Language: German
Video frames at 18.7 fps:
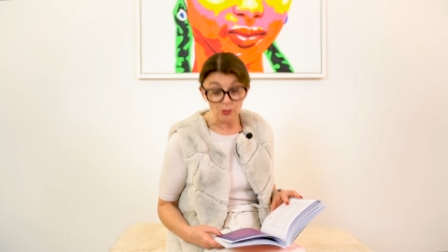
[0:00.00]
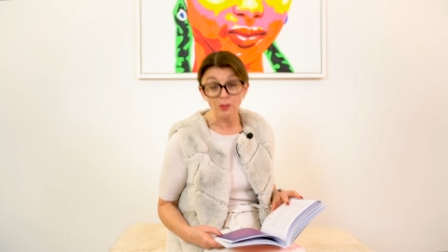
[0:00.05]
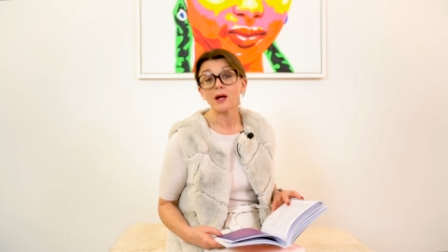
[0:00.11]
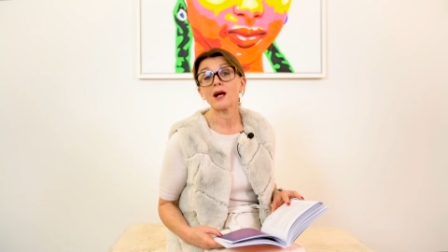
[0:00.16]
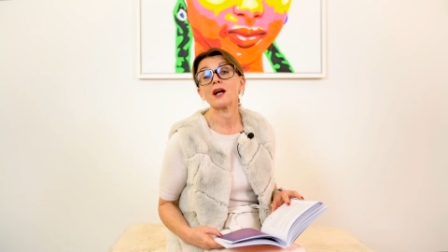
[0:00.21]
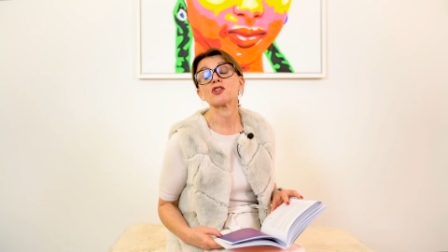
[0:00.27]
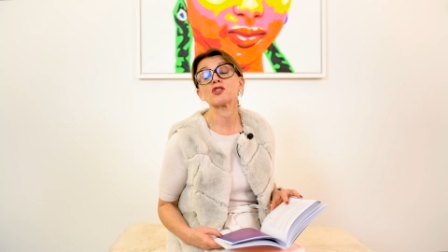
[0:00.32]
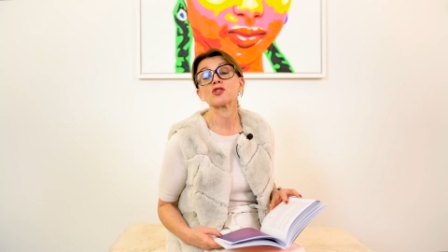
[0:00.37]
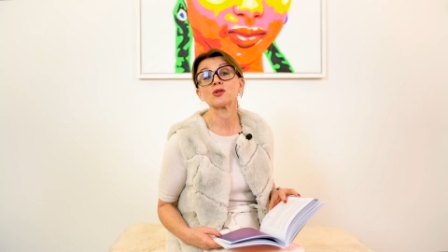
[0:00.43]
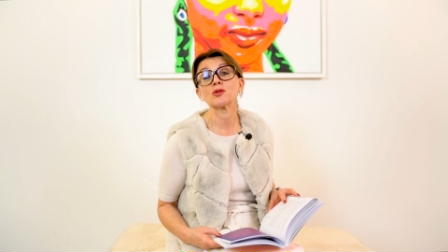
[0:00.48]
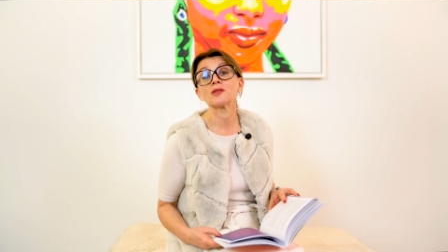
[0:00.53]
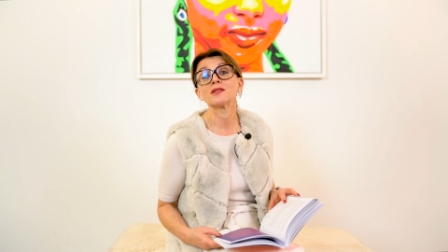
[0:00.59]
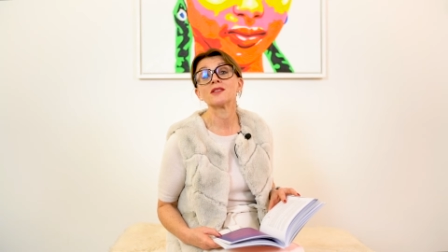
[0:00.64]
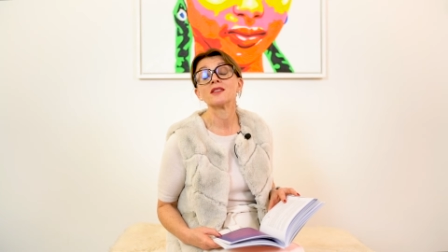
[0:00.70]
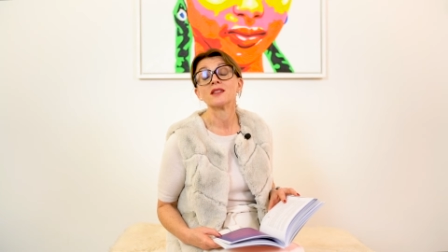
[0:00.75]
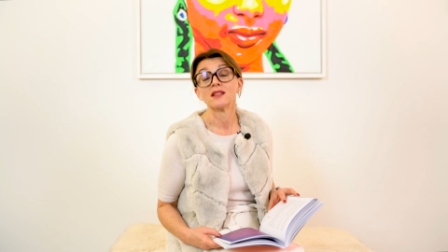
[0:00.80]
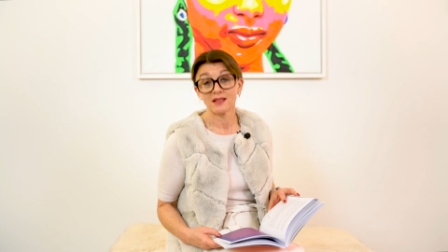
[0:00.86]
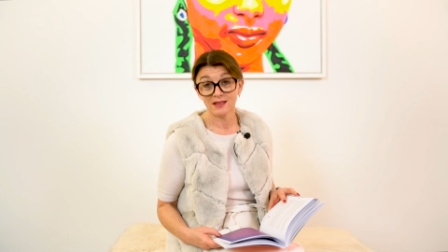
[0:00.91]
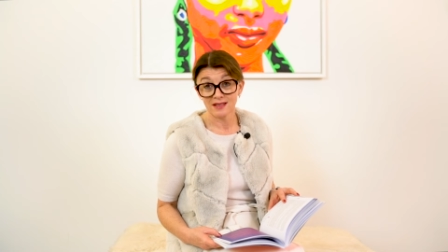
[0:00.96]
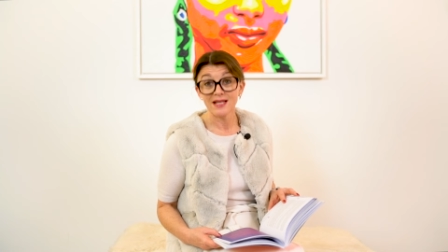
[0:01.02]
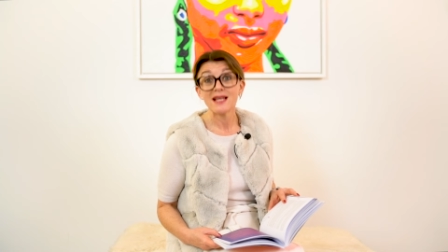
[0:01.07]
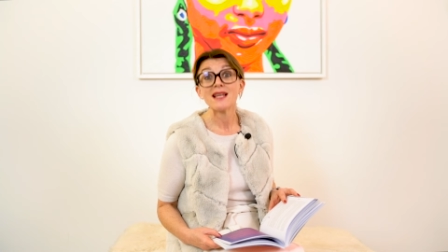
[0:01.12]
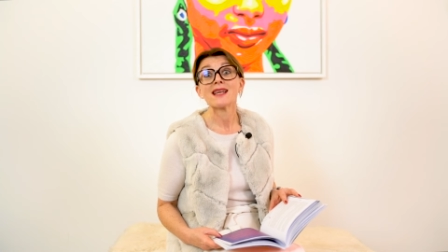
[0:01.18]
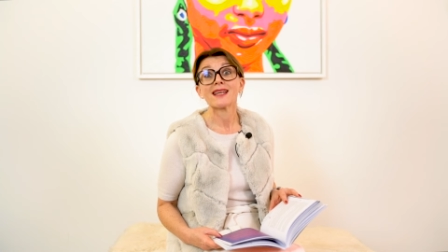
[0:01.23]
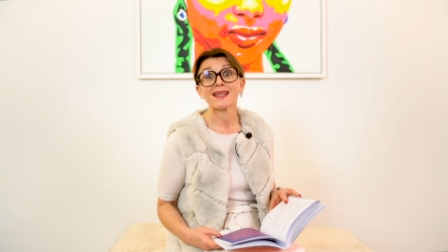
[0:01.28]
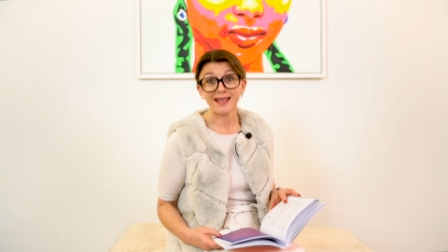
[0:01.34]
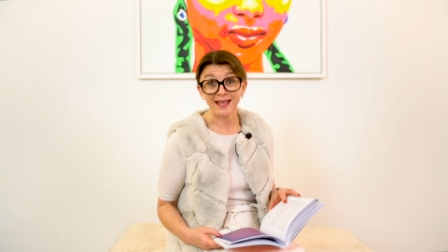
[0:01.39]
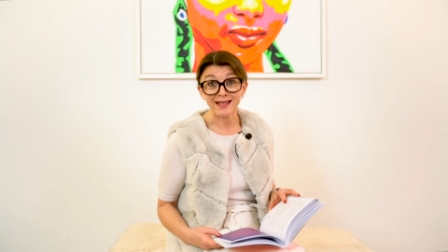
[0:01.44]
Überraschung.
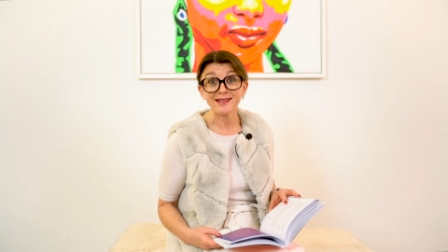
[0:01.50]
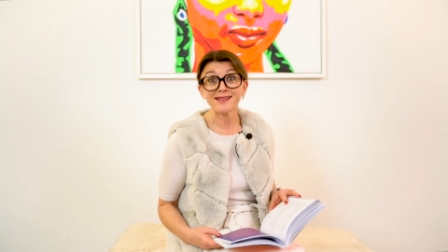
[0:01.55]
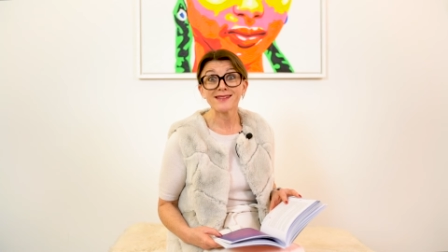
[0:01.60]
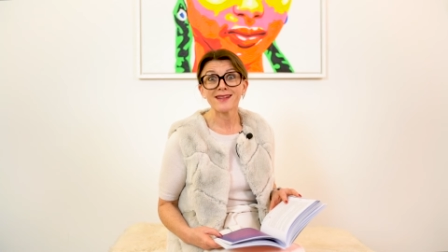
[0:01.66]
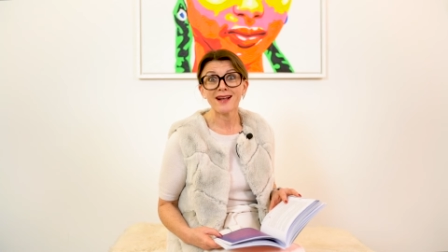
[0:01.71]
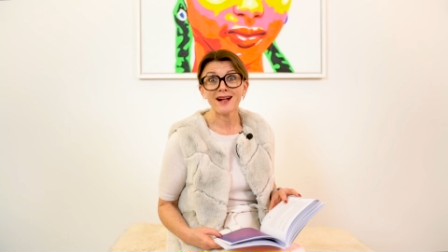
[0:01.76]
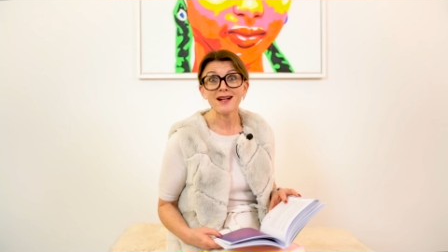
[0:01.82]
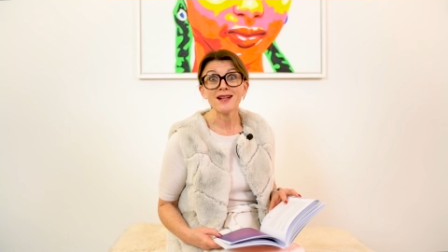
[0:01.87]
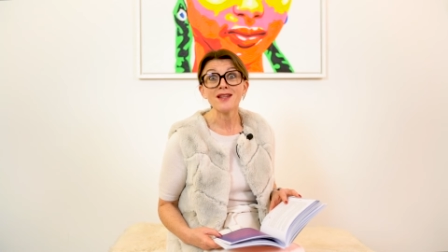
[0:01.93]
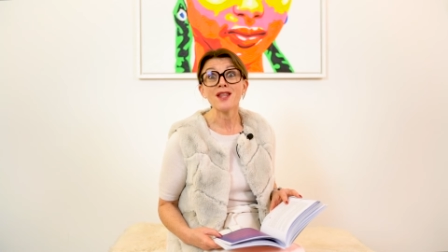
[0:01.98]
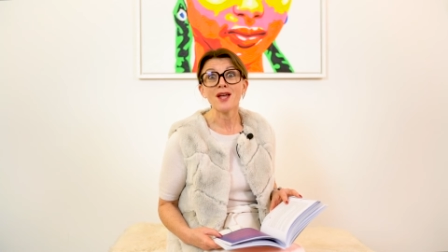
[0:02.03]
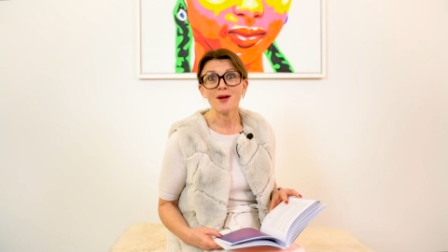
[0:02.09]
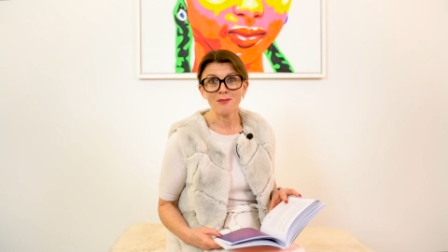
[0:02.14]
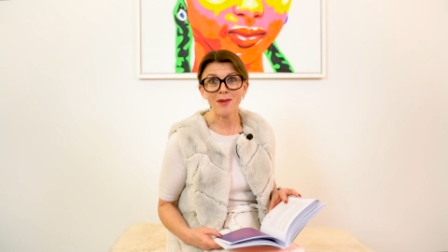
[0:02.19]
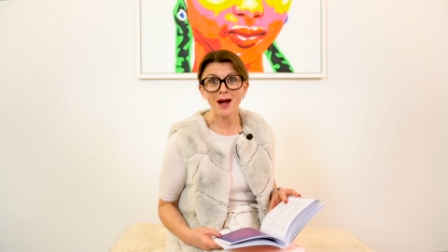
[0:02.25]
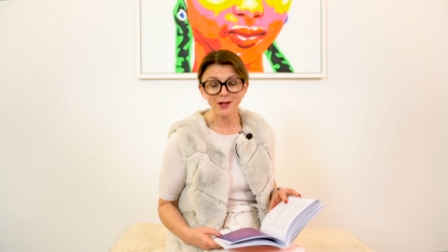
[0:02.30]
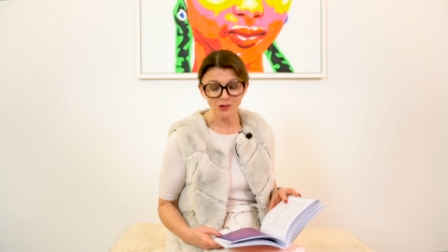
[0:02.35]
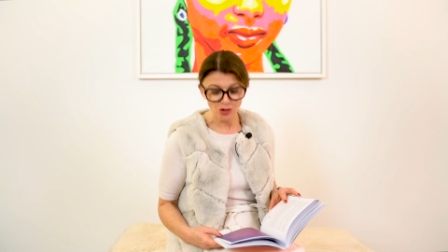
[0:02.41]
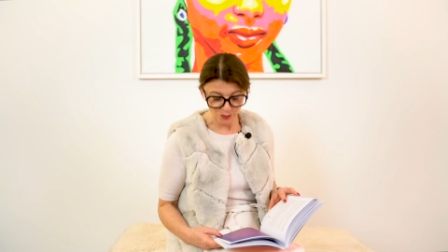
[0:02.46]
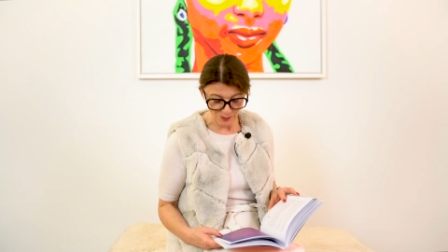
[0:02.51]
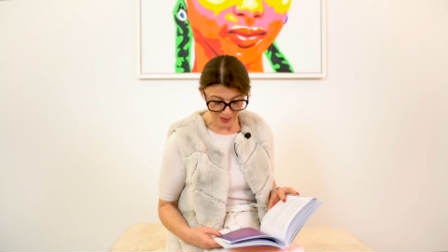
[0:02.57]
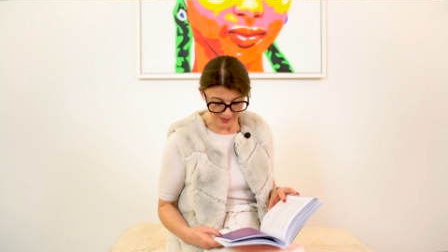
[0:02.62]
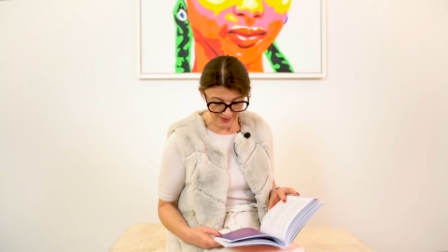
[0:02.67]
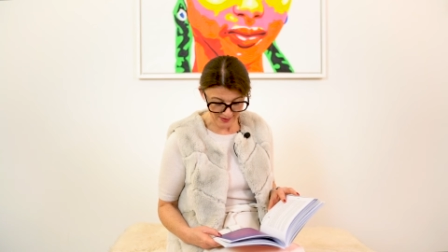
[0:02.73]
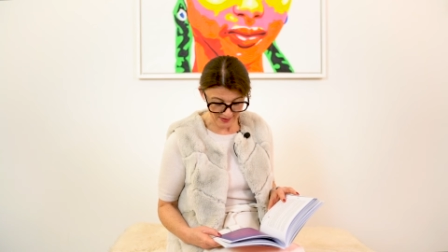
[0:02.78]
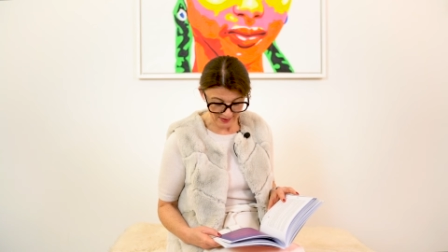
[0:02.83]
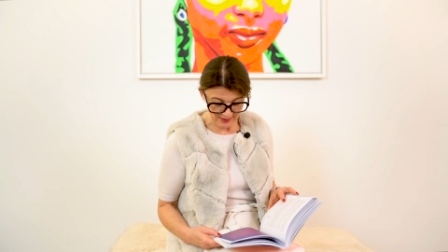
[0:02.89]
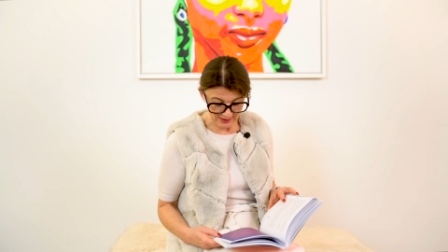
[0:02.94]
Kennzahlen machen
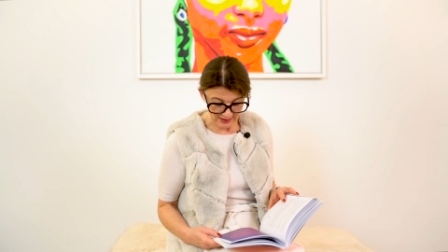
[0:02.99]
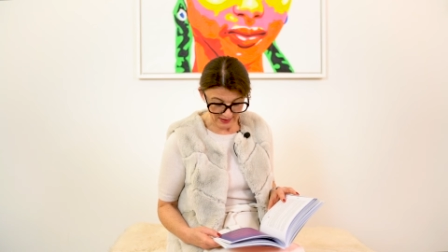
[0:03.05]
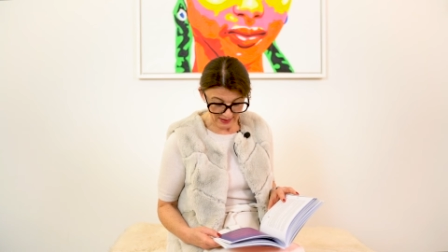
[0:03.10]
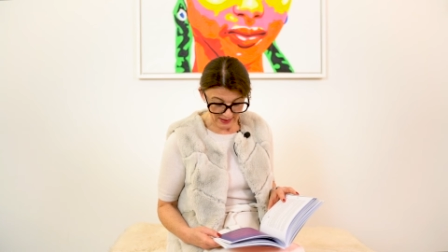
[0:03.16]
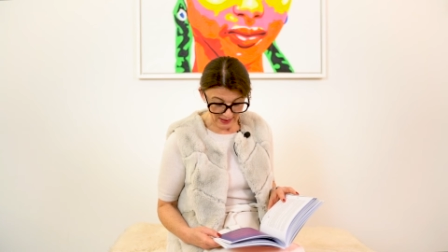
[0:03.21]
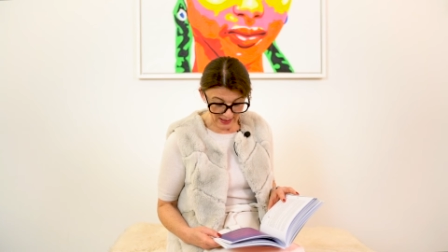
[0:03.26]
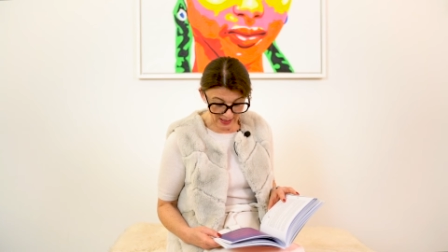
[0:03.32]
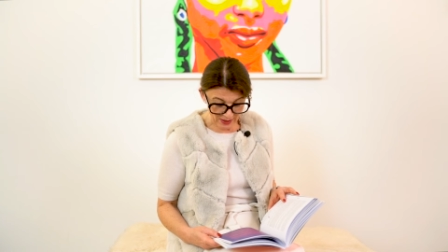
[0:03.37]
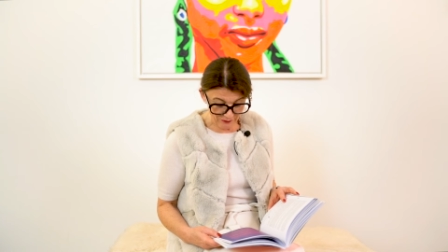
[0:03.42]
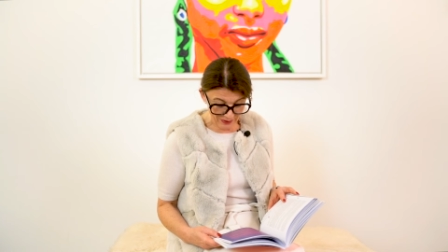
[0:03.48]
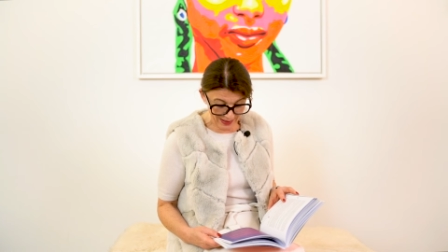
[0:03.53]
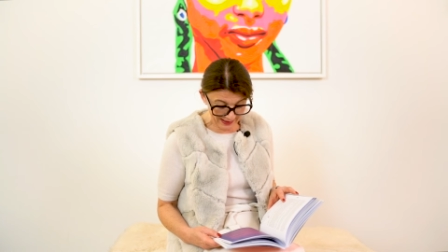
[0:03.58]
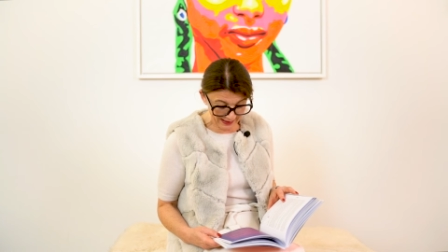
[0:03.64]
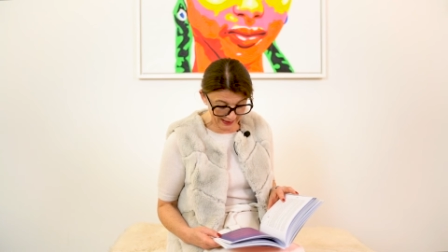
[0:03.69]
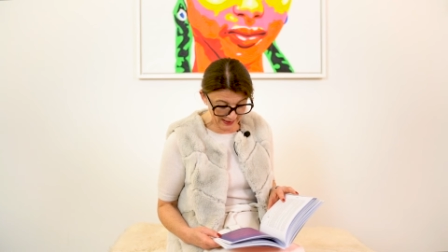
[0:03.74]
Spaß, weil